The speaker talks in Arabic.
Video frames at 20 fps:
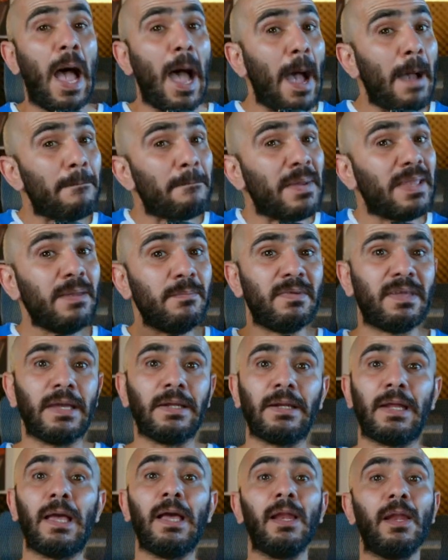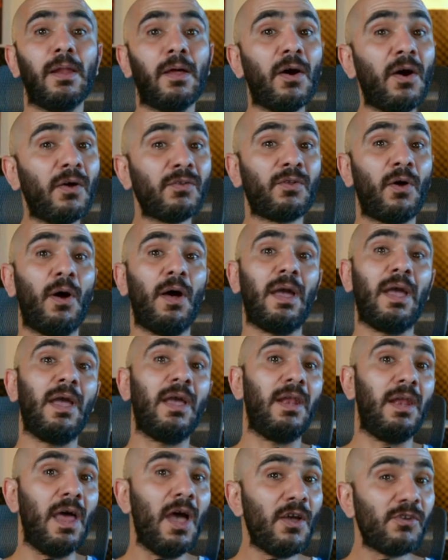أما يمكن الخطأ
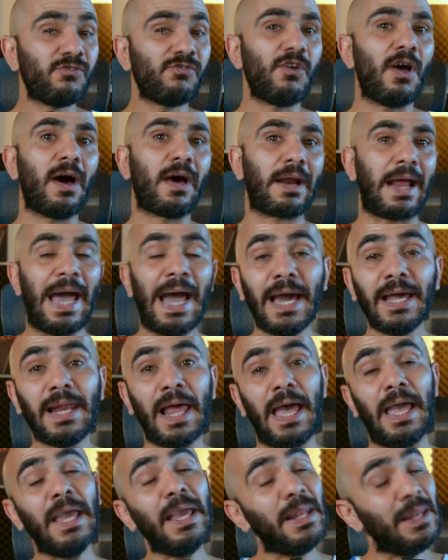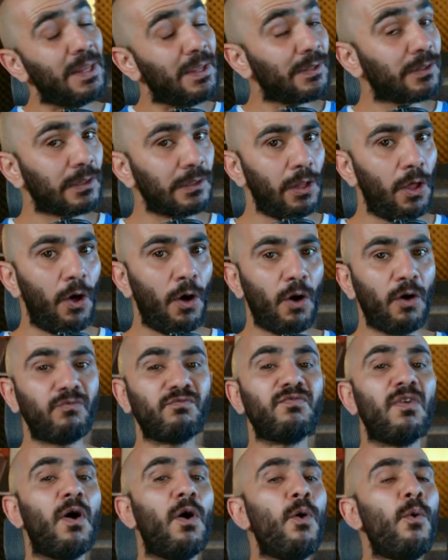الأشهر على الإطلاق
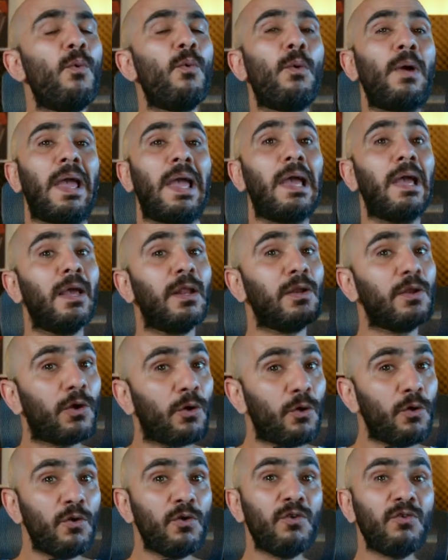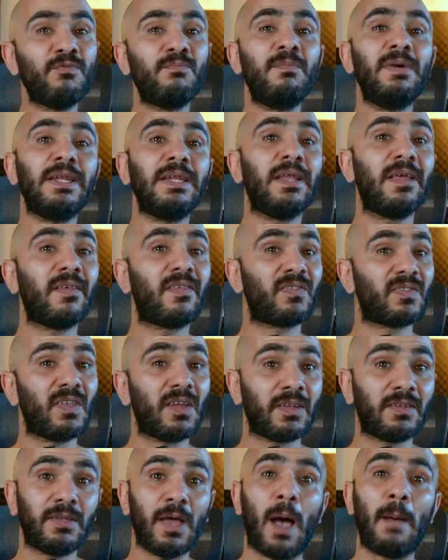فهو الخوف من
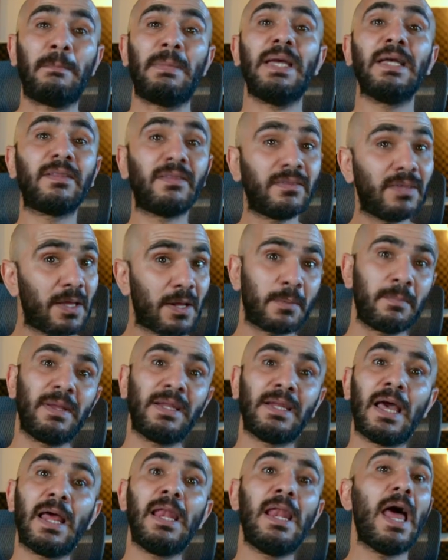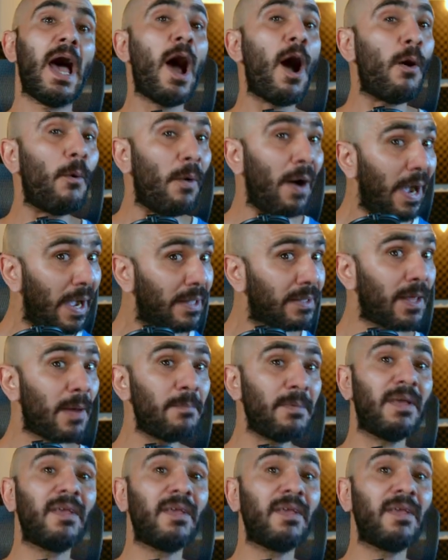استخدام الترمينال أو عدم